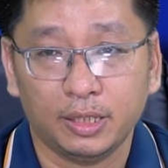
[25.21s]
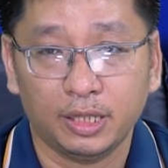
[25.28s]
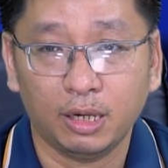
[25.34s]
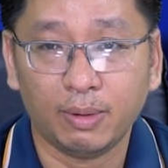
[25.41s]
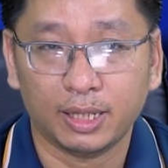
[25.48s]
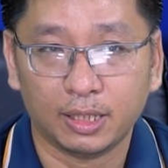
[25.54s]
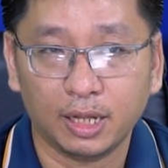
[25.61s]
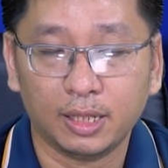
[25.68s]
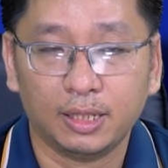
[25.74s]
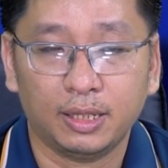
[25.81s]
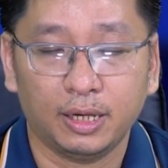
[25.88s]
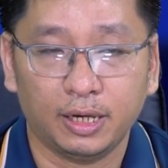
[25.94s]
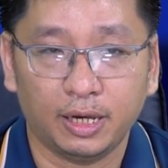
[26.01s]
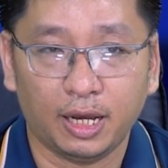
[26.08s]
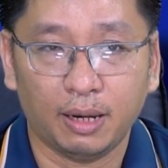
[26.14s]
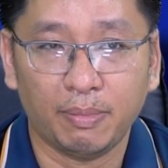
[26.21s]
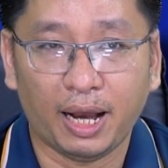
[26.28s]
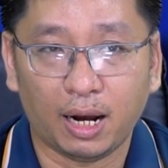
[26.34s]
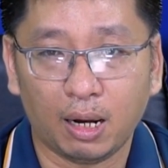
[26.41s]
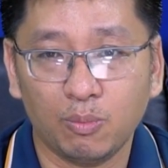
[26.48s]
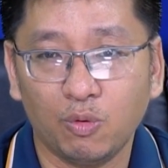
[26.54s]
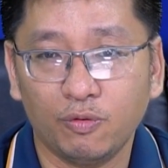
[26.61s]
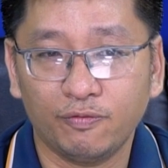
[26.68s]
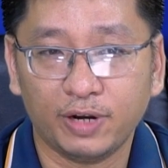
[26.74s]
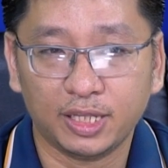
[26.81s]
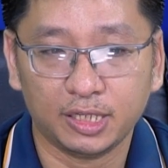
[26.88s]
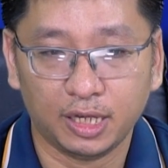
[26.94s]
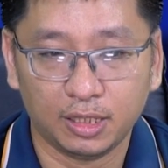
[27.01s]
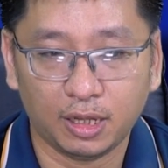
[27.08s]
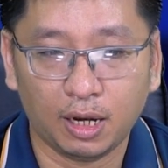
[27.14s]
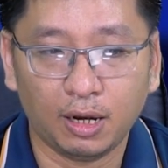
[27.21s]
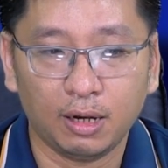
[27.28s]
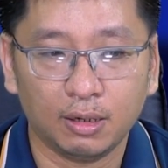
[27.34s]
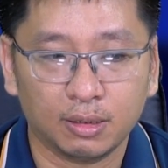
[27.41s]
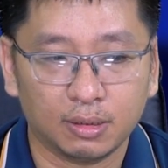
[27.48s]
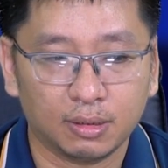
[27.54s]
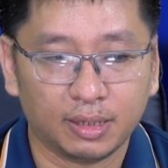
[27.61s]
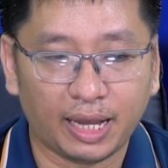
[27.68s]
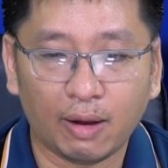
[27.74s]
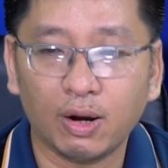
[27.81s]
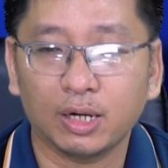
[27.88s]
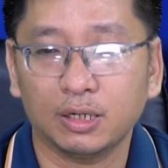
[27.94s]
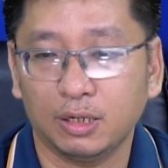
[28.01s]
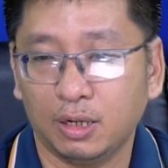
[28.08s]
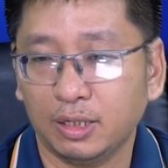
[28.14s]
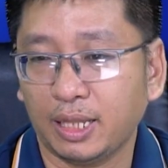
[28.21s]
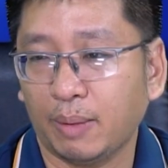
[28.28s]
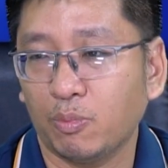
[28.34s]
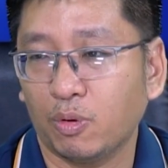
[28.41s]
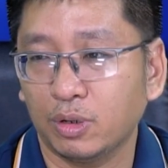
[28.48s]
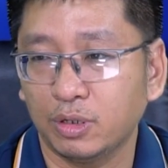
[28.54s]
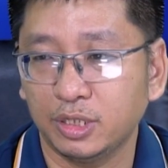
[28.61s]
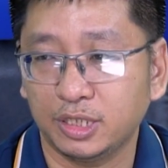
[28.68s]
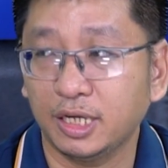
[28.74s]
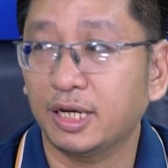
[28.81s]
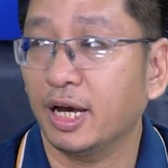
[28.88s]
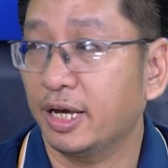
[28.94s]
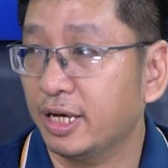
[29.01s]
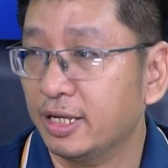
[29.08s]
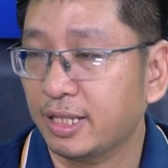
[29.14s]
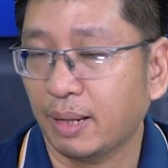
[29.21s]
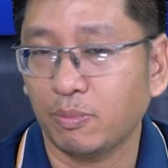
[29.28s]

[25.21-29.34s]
Nếu bạn thích thì à, bạn có muốn phát triển nó cao hơn nữa thành một người tri kỷ,